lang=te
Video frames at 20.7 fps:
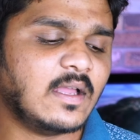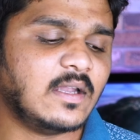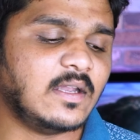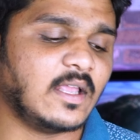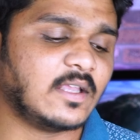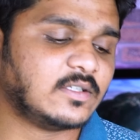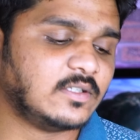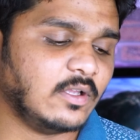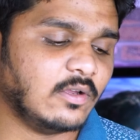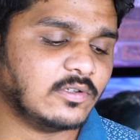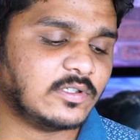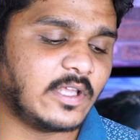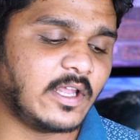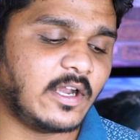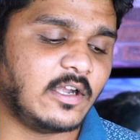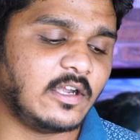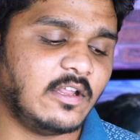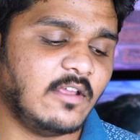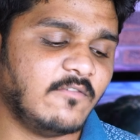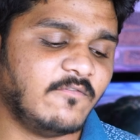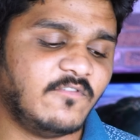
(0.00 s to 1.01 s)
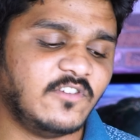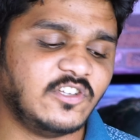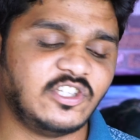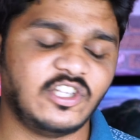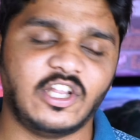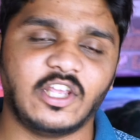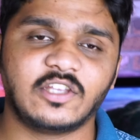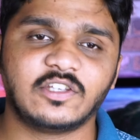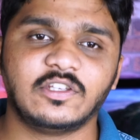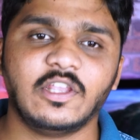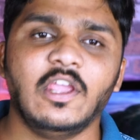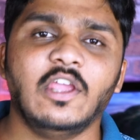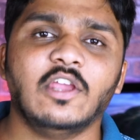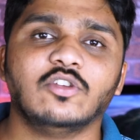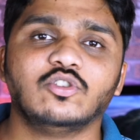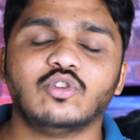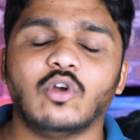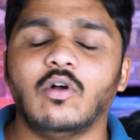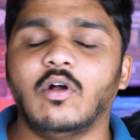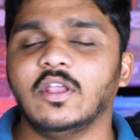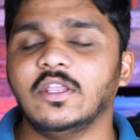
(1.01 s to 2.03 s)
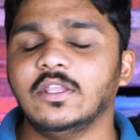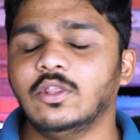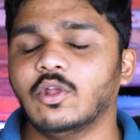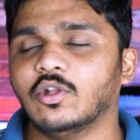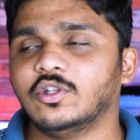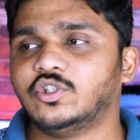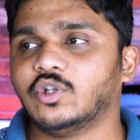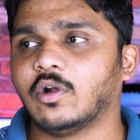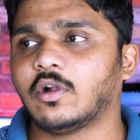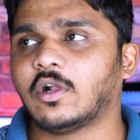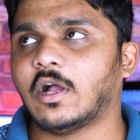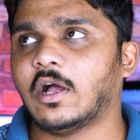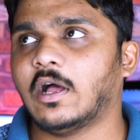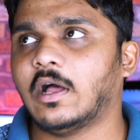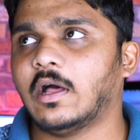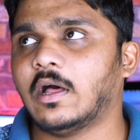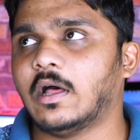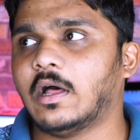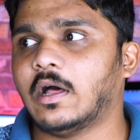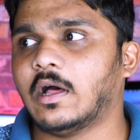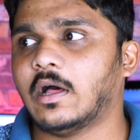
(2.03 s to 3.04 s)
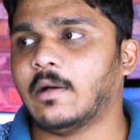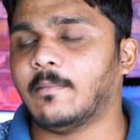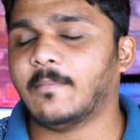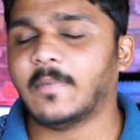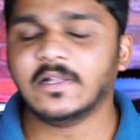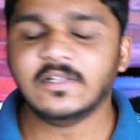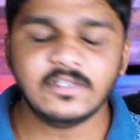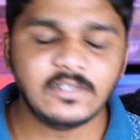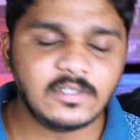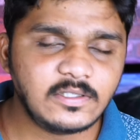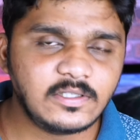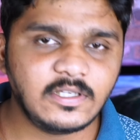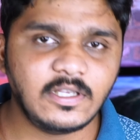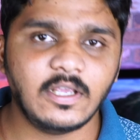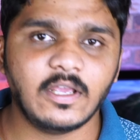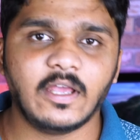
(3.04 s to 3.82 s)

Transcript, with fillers: నెక్స్ట్ చూసారంటే విషన్ ఎక్స్ సో ఇది వచ్చి ఒక మంచి